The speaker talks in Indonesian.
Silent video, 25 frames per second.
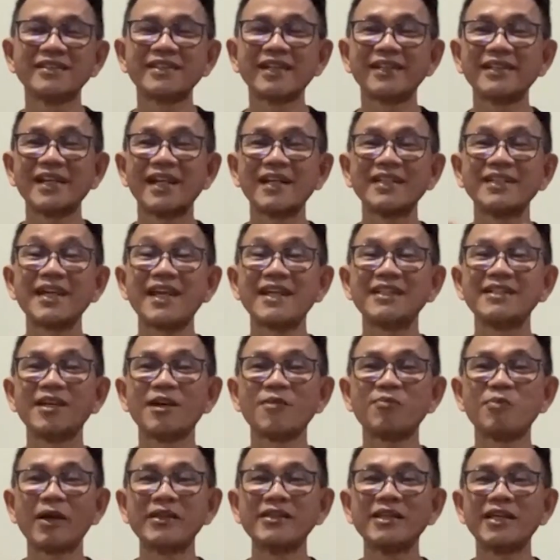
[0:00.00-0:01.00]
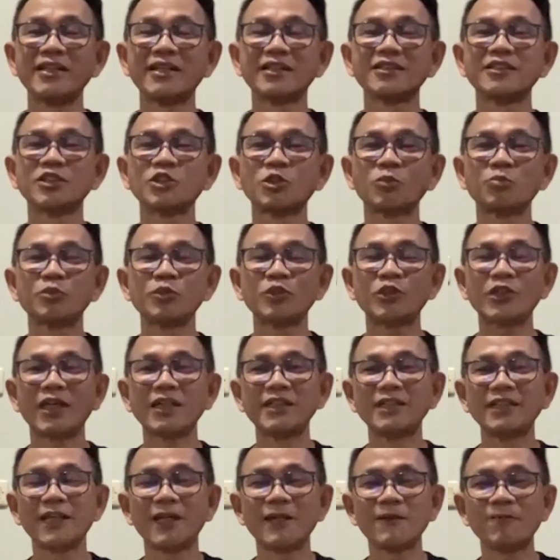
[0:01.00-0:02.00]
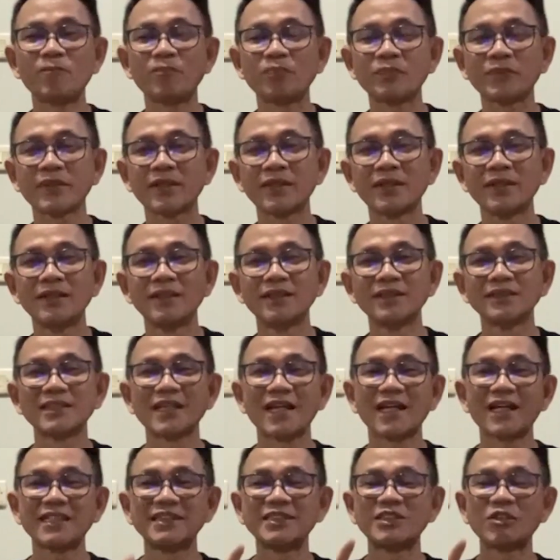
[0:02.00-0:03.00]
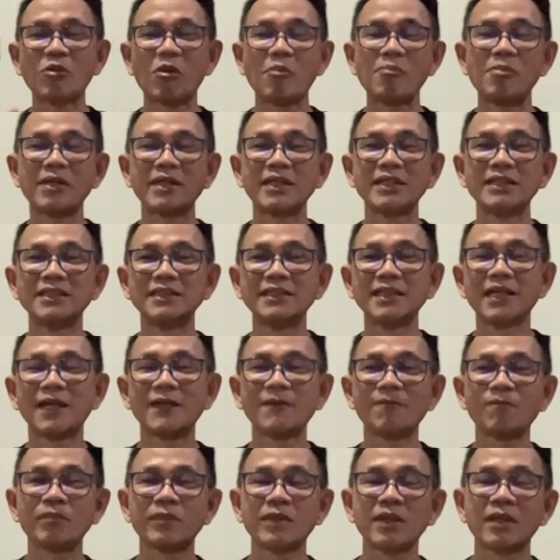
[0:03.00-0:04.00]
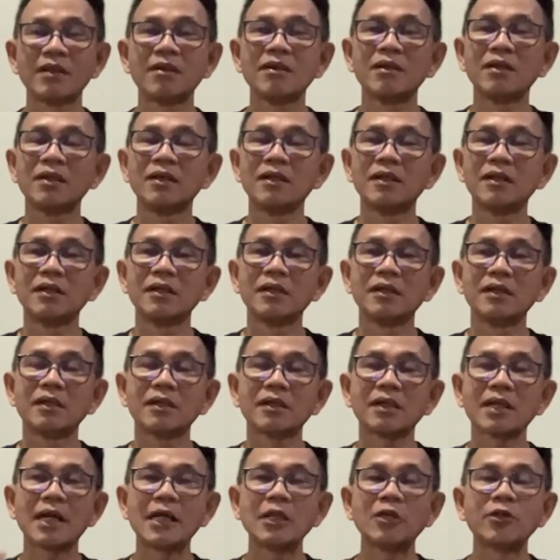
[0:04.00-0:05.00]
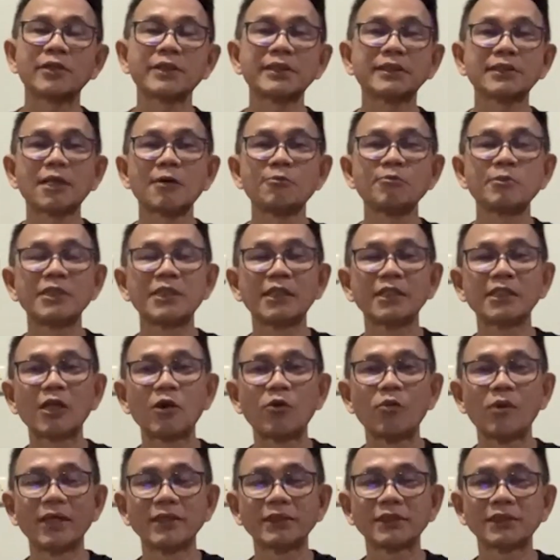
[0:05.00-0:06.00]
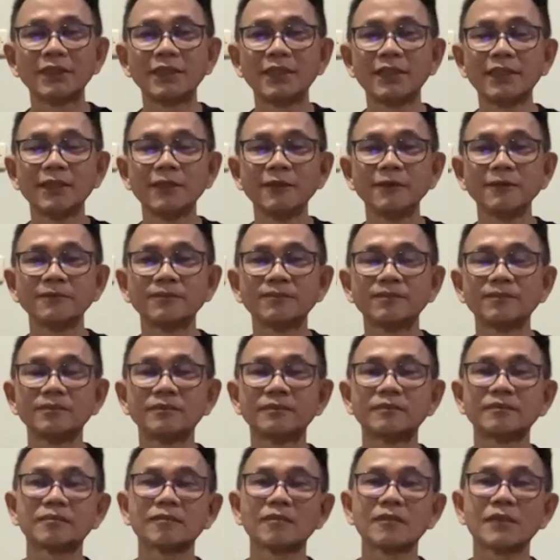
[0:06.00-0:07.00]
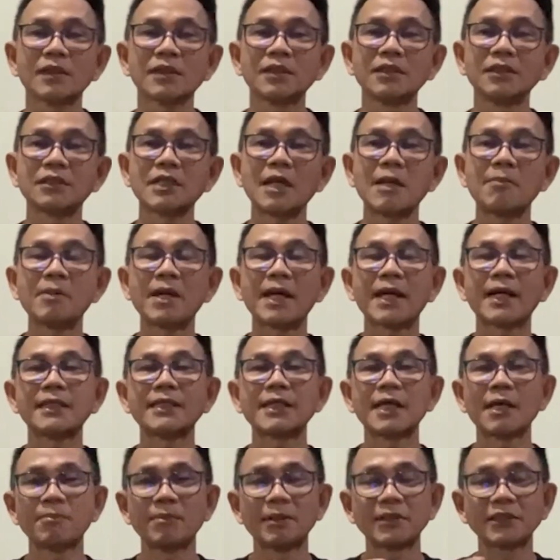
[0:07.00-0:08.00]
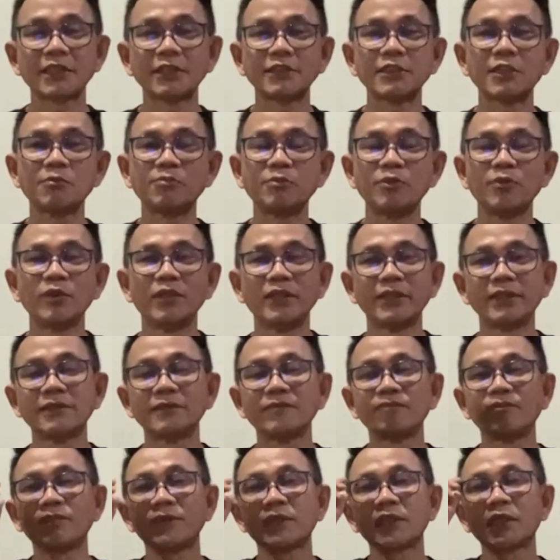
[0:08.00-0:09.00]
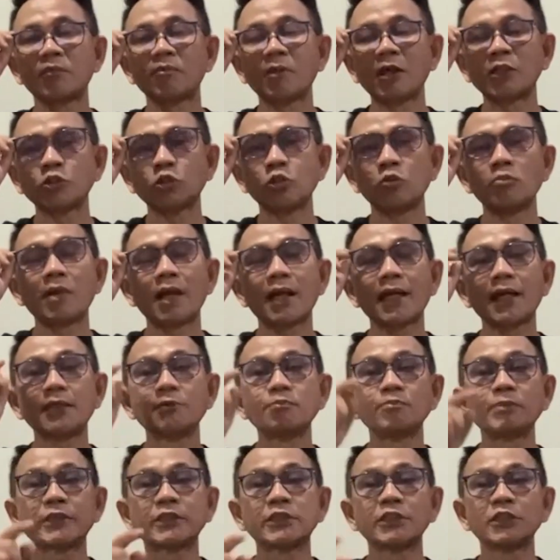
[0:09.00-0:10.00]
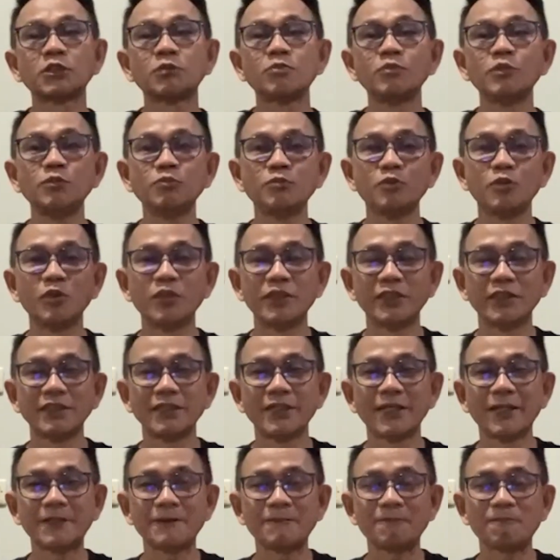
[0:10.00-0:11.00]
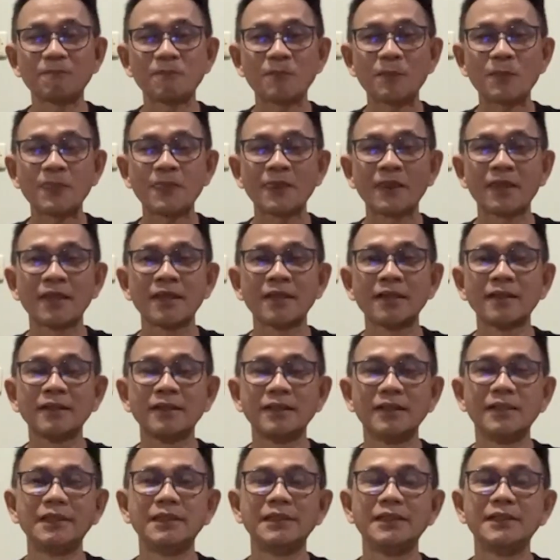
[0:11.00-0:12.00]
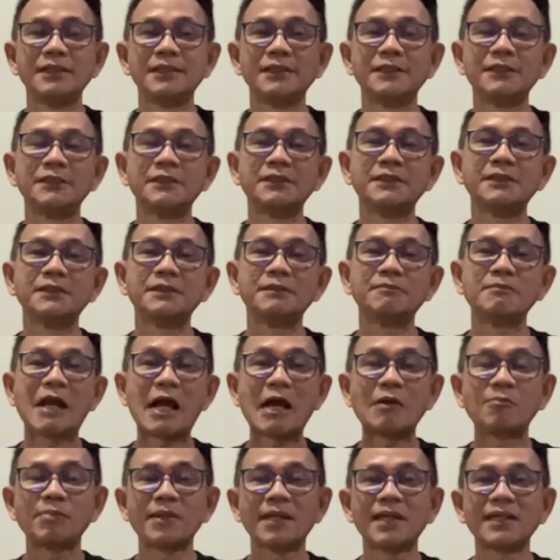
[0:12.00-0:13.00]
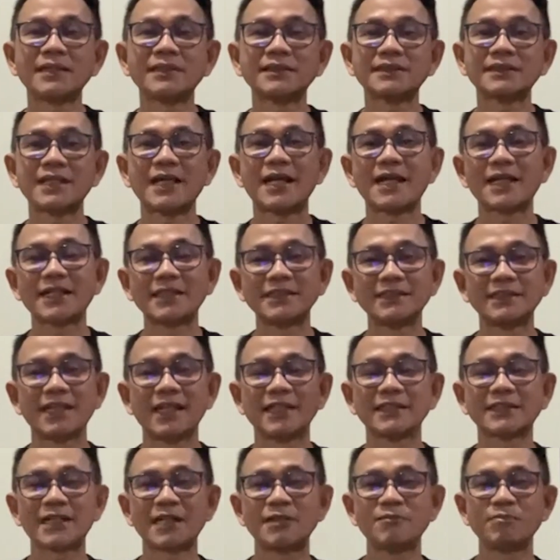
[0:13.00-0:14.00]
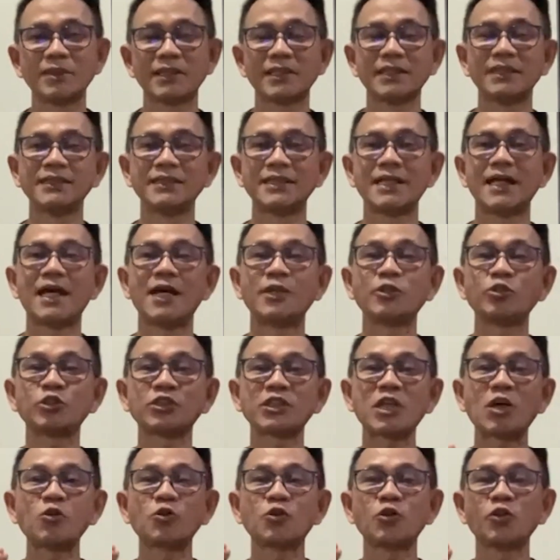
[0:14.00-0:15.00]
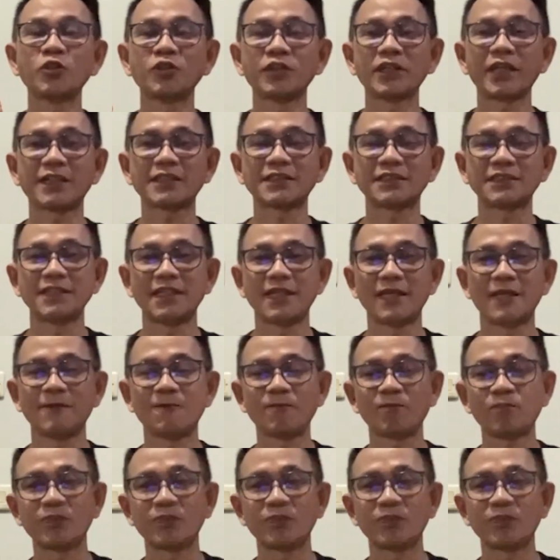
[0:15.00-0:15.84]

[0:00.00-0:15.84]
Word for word: dan lain-lain ya, banyak yang disebutkan ya. Saya akan jawab begini ya. Kalau kita menderita wasir, kita makan apa saja boleh, termasuk makan pedas pun boleh ya. E, mengapa? Saya akan jelaskan begini ya, harus tahu konteksnya.